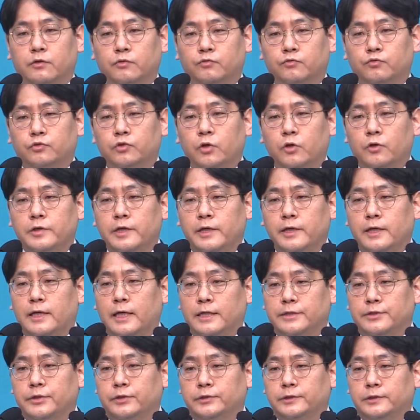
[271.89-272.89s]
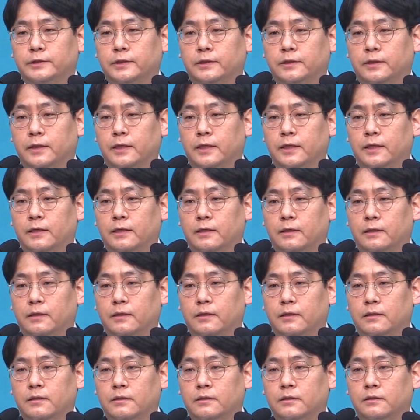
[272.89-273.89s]
구덩이에 갇혔을 때
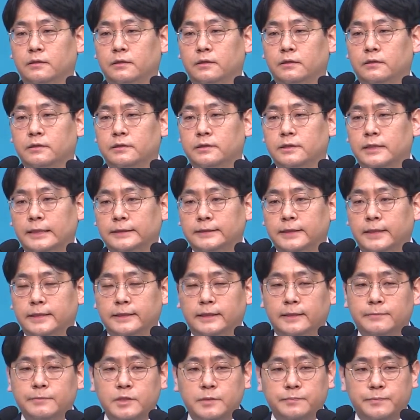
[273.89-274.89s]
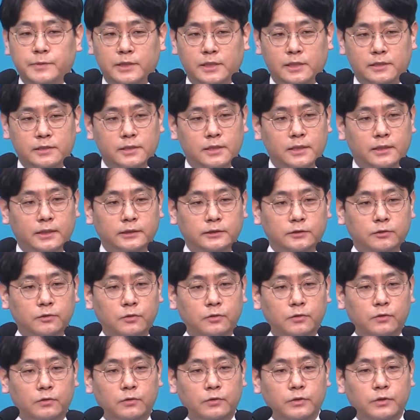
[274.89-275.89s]
그 창세기
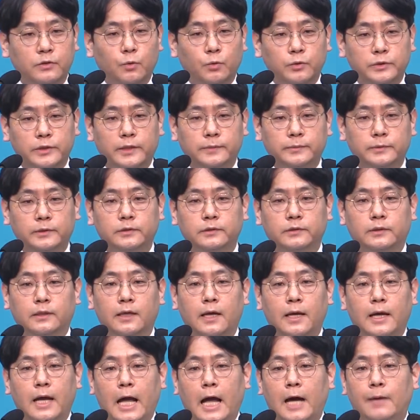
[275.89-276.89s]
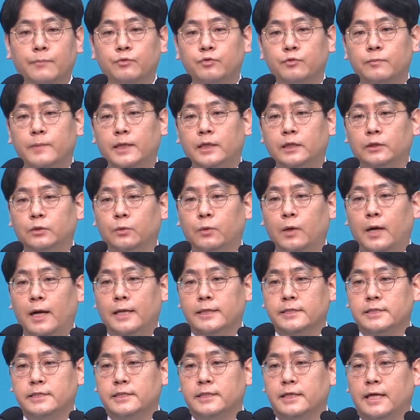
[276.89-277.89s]
37장에서 요셉은 아무 말도
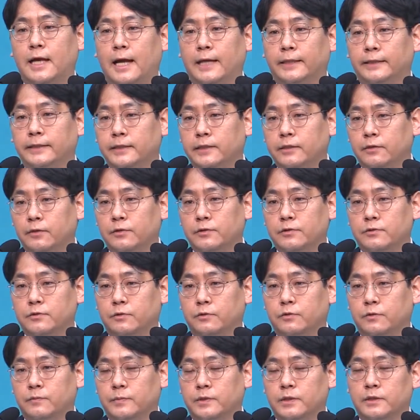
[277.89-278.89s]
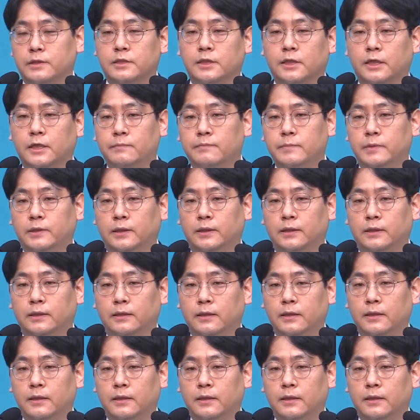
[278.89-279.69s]
하지 않는 것처럼 등장합니다.